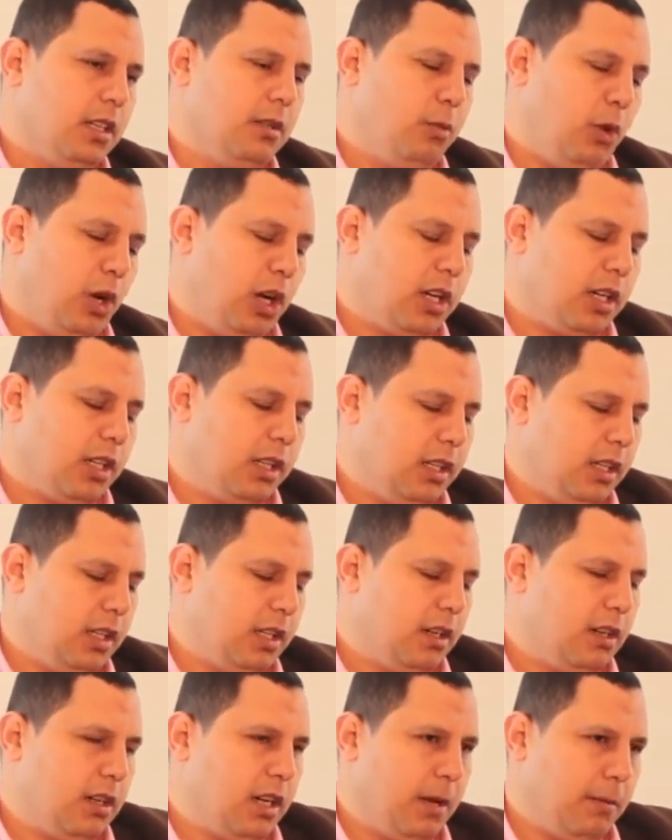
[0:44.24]
المعارض
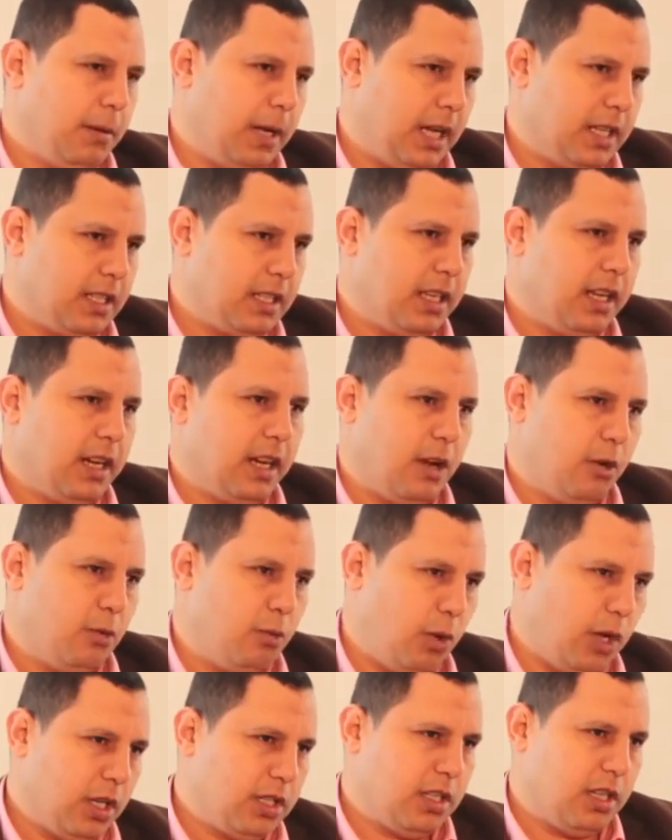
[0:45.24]
للانقلاب العسكري او
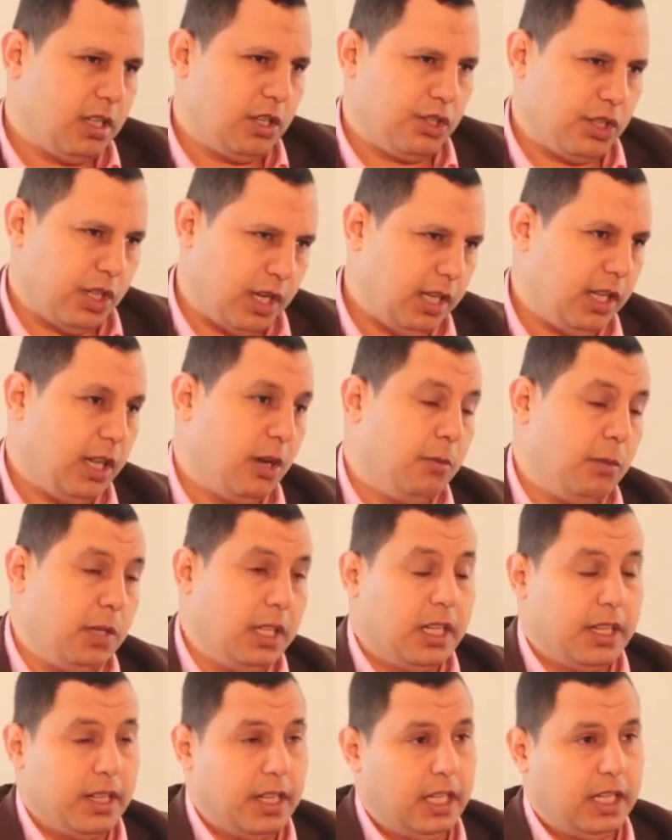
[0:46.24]
معسكر الشرعيه او
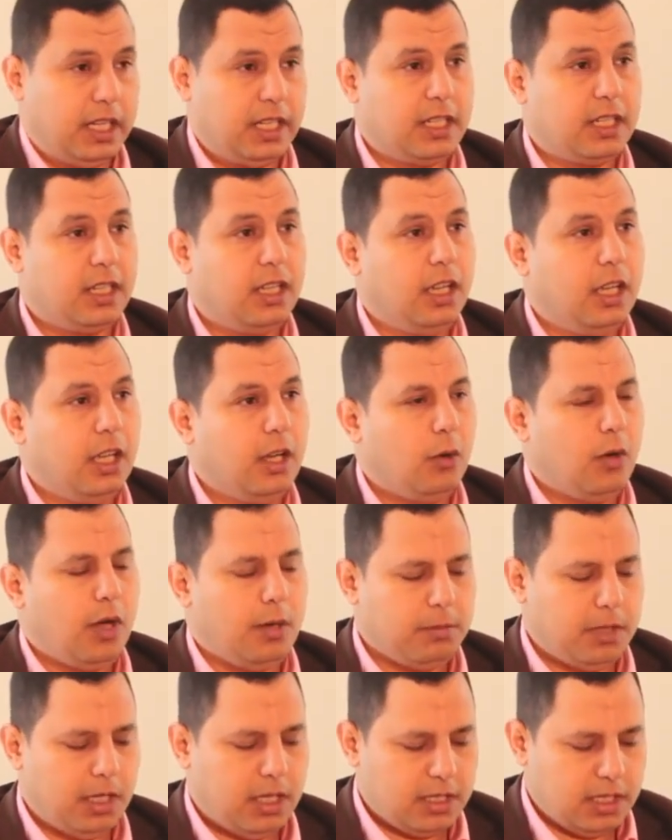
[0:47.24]
ما الى ذلك.
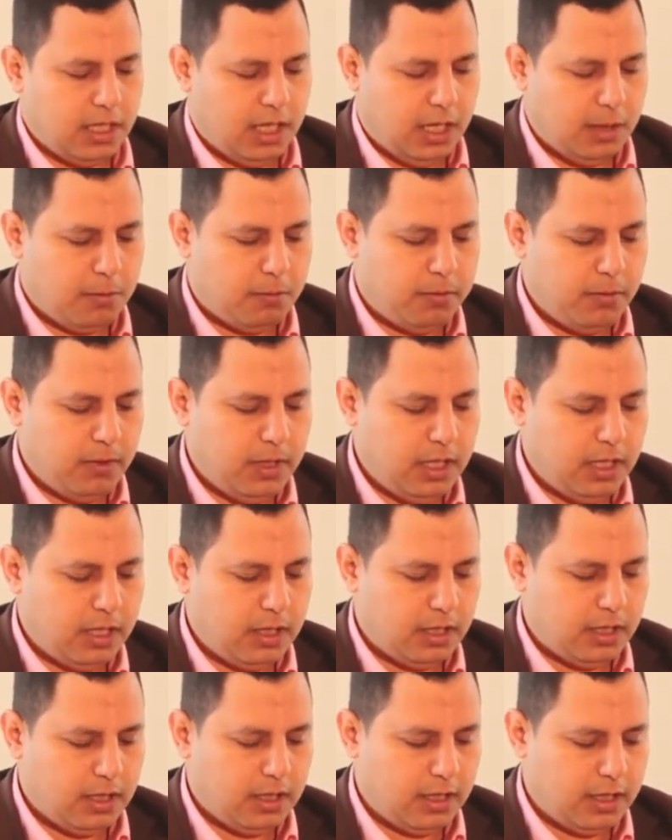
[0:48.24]
وابدا اسال
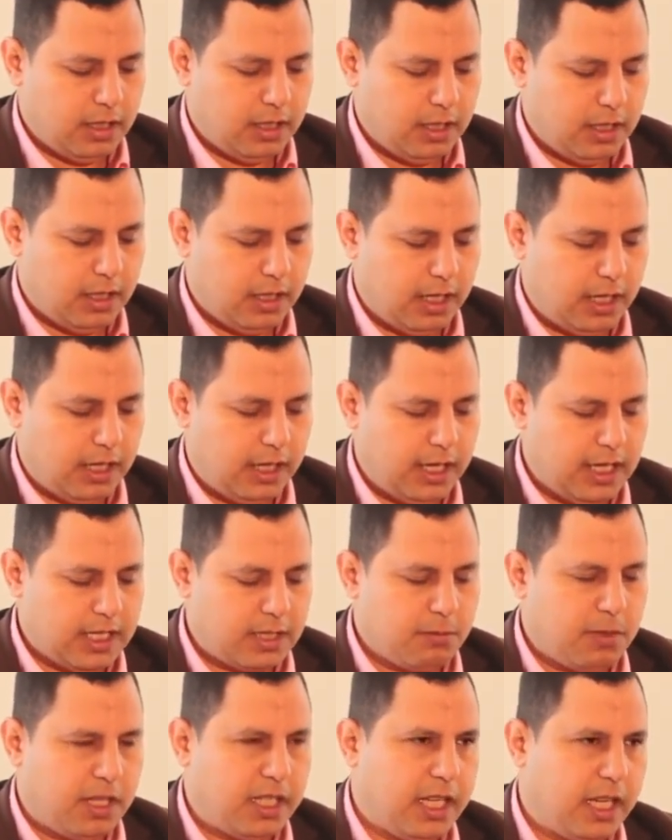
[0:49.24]
حضرتك
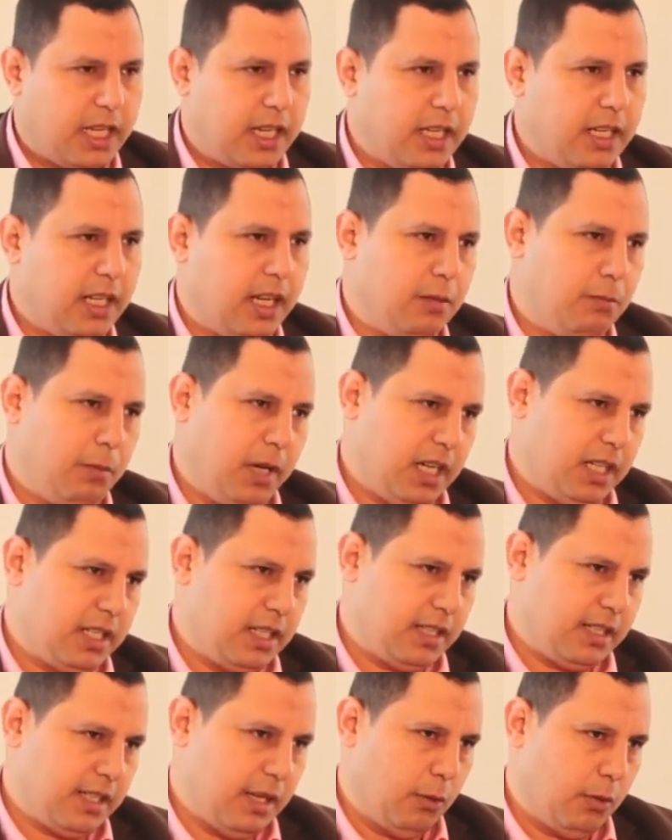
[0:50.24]
الازمه داخل
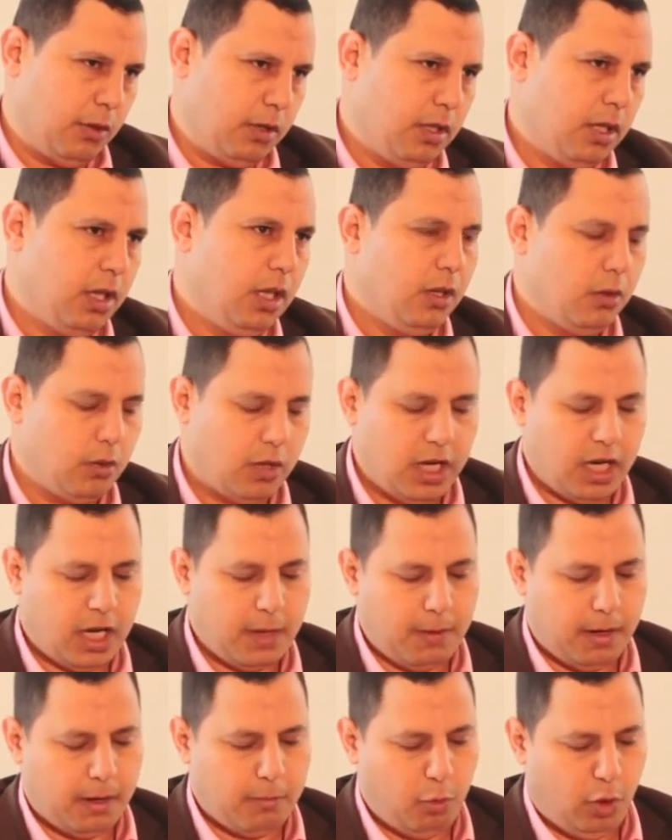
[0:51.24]
المجلس الثوري.
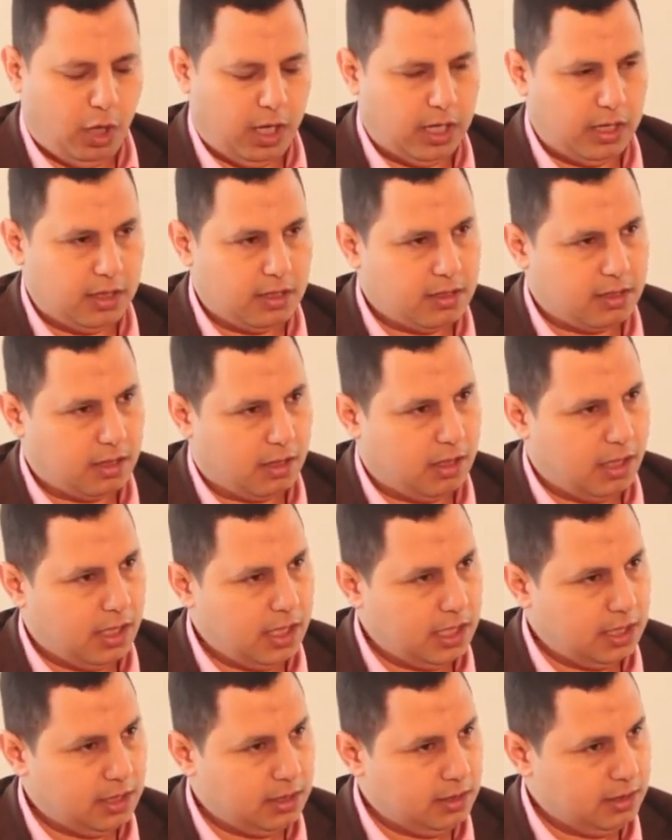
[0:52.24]
هناك مجموعه
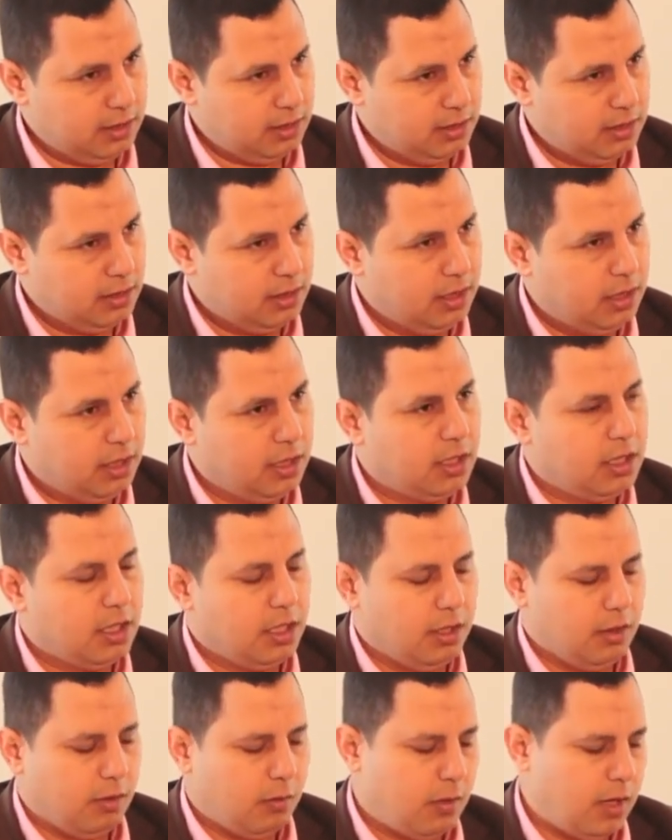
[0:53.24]
استقالت
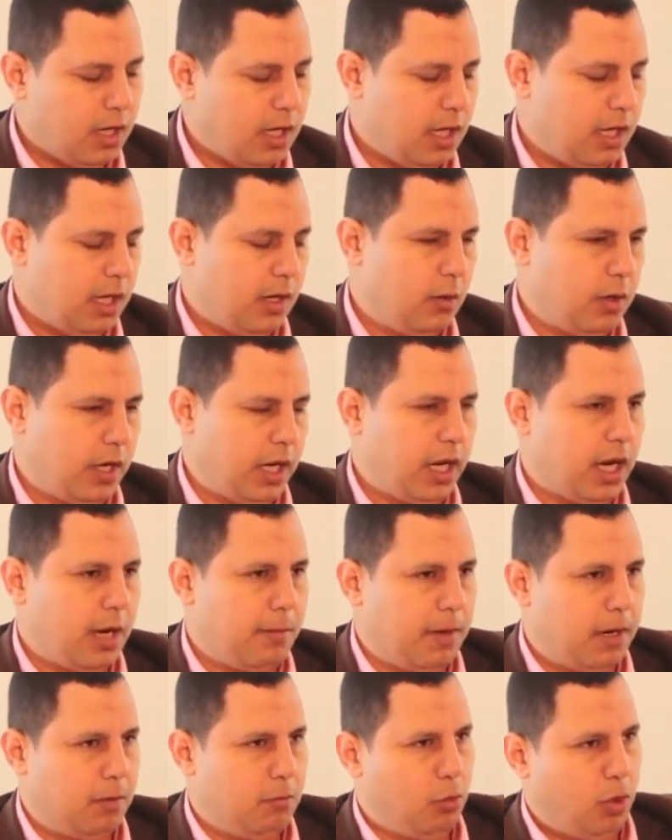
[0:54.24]
وهناك
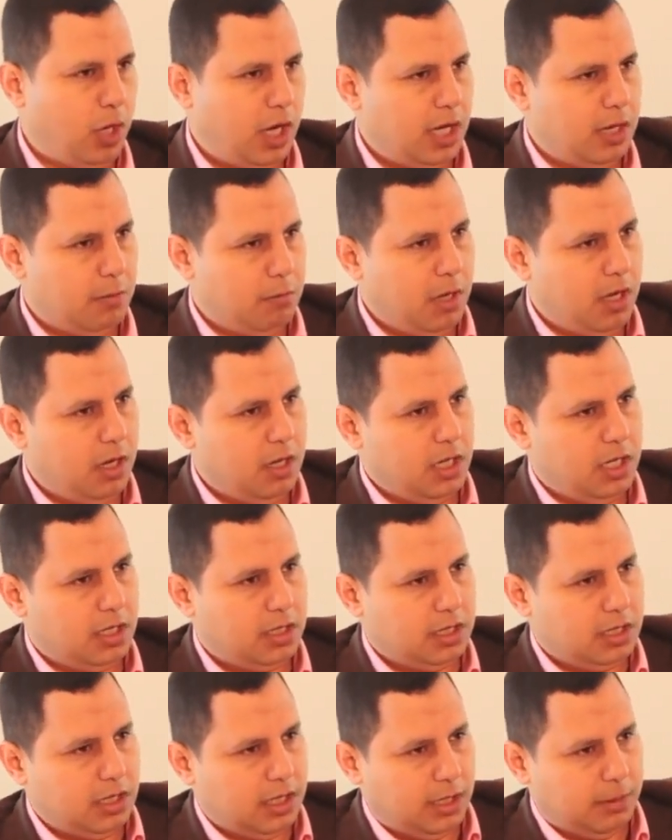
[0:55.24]
مجموعه
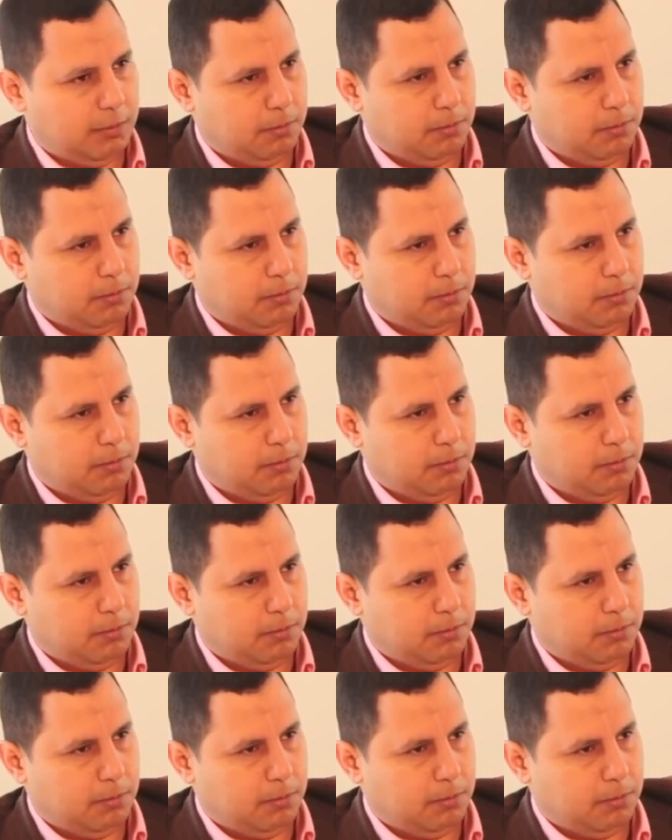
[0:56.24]
بقيت